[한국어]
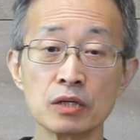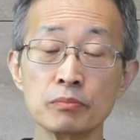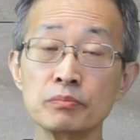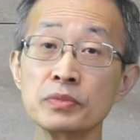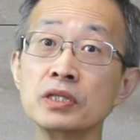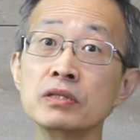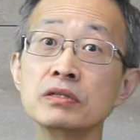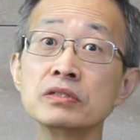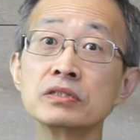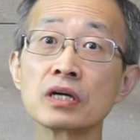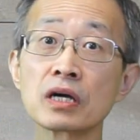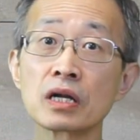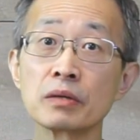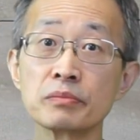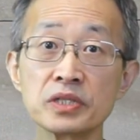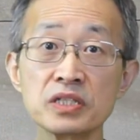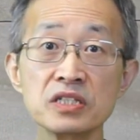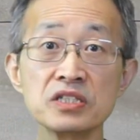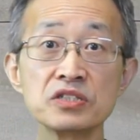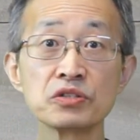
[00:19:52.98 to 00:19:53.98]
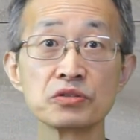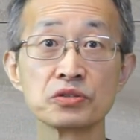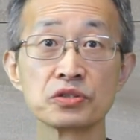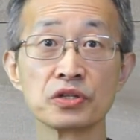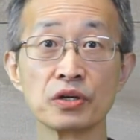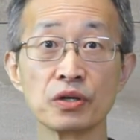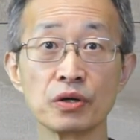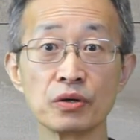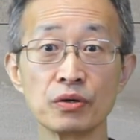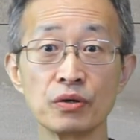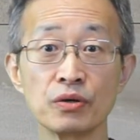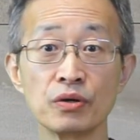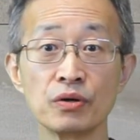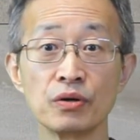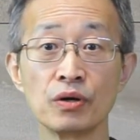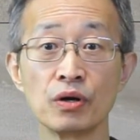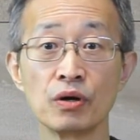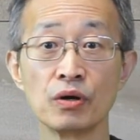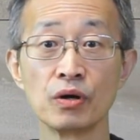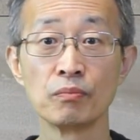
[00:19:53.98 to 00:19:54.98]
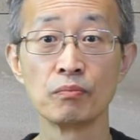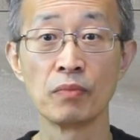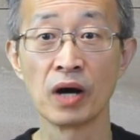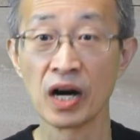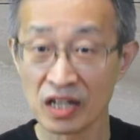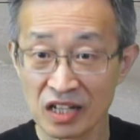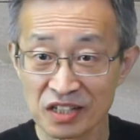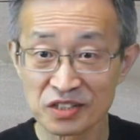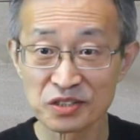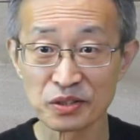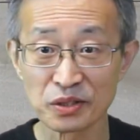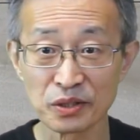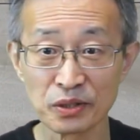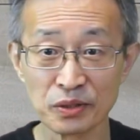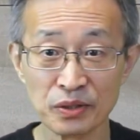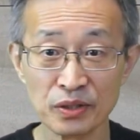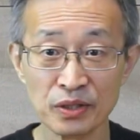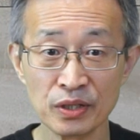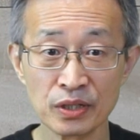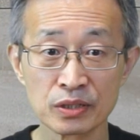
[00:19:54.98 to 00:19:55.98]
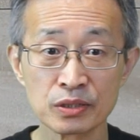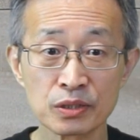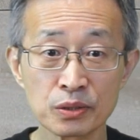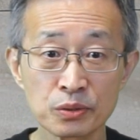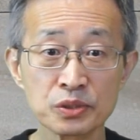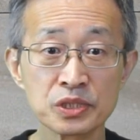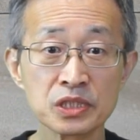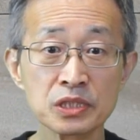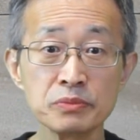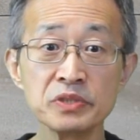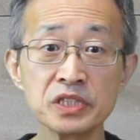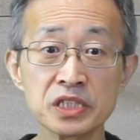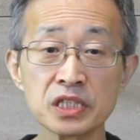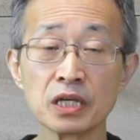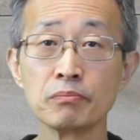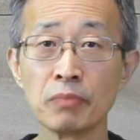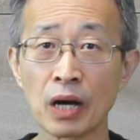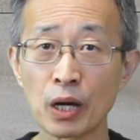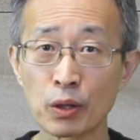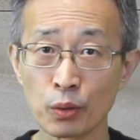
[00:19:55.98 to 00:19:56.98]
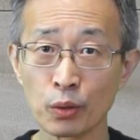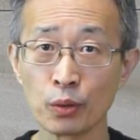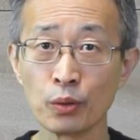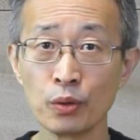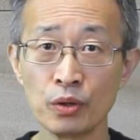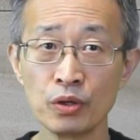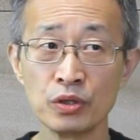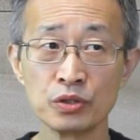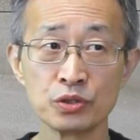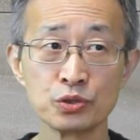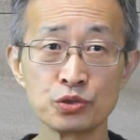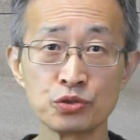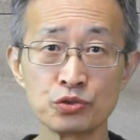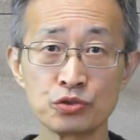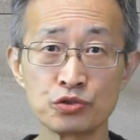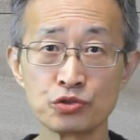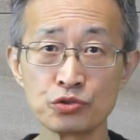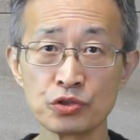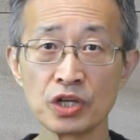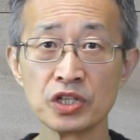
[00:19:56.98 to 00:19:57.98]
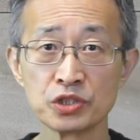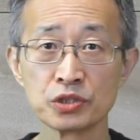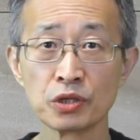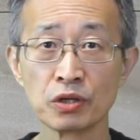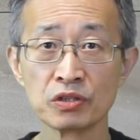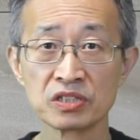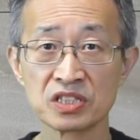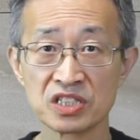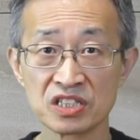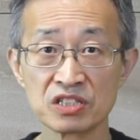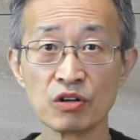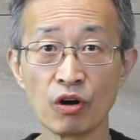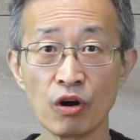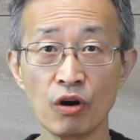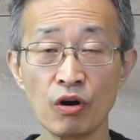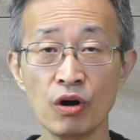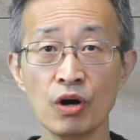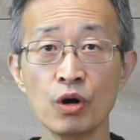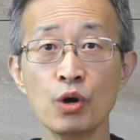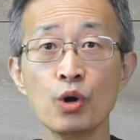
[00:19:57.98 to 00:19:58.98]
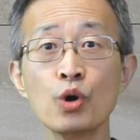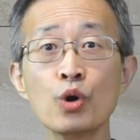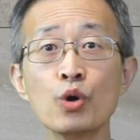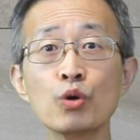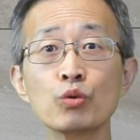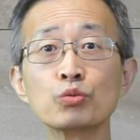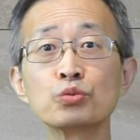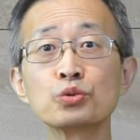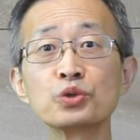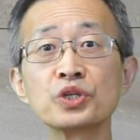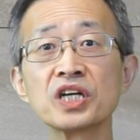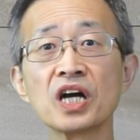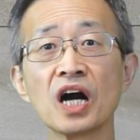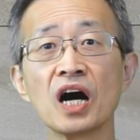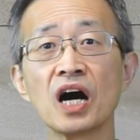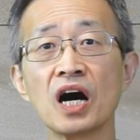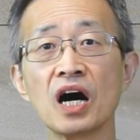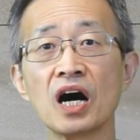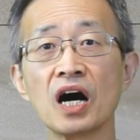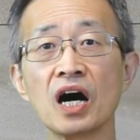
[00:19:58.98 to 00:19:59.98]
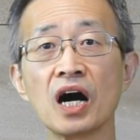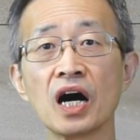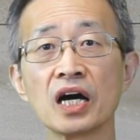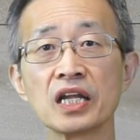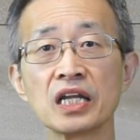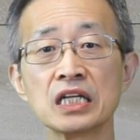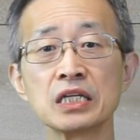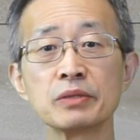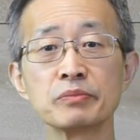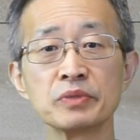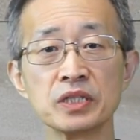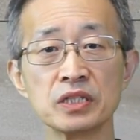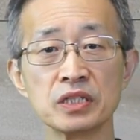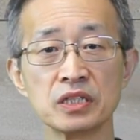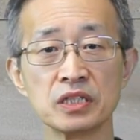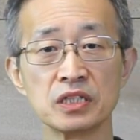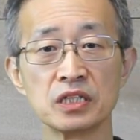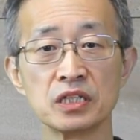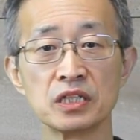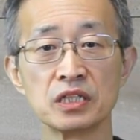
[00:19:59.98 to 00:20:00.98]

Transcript: 믿는 사람들이 있었어요. 많았어요. 그리고 지금 이 시간 바로 중요한 증거. 우리가 하나님을